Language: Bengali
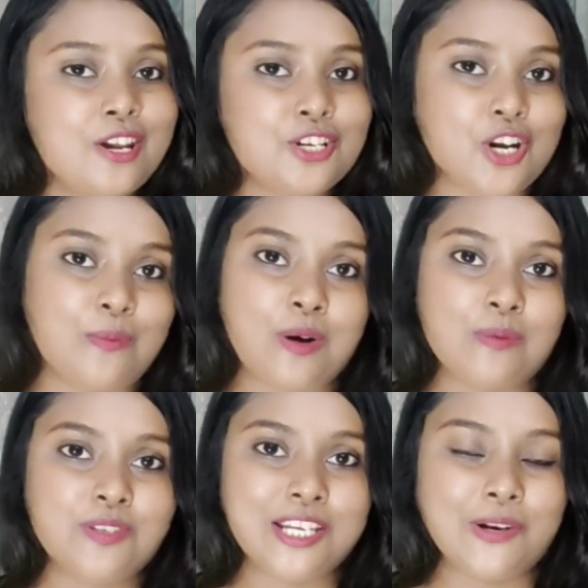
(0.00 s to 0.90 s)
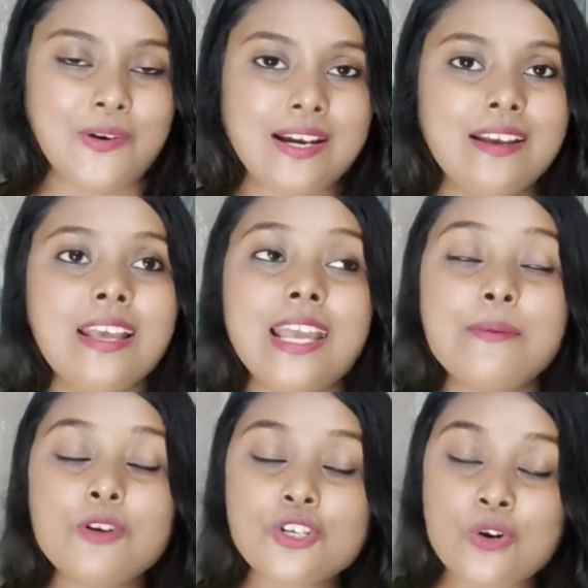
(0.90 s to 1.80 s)
সম্ভব ছিল না
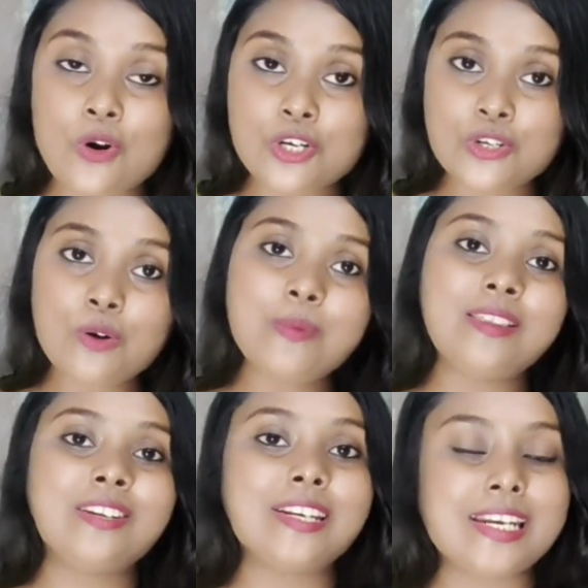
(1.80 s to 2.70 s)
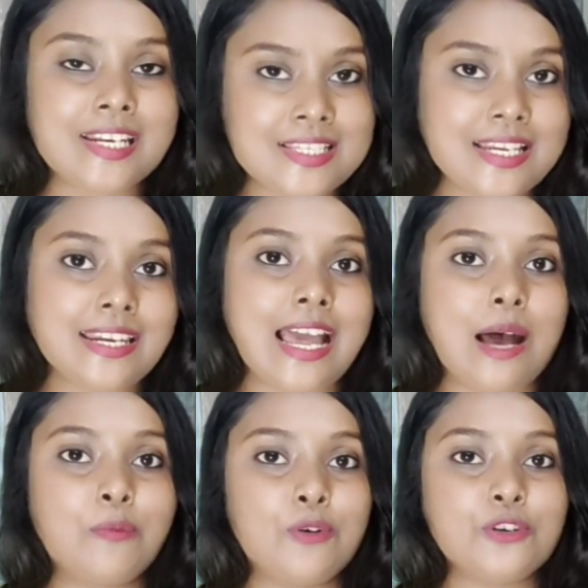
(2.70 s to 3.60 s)
এবং ষষ্ঠ মিথ্রিডেটিসের নাম
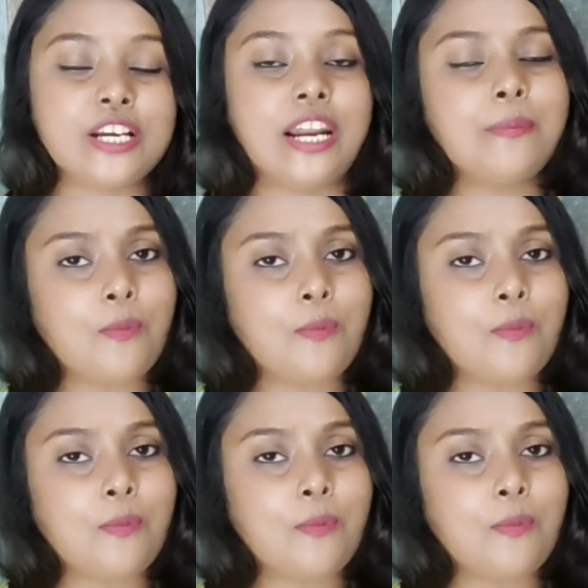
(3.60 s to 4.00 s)
অনুসারে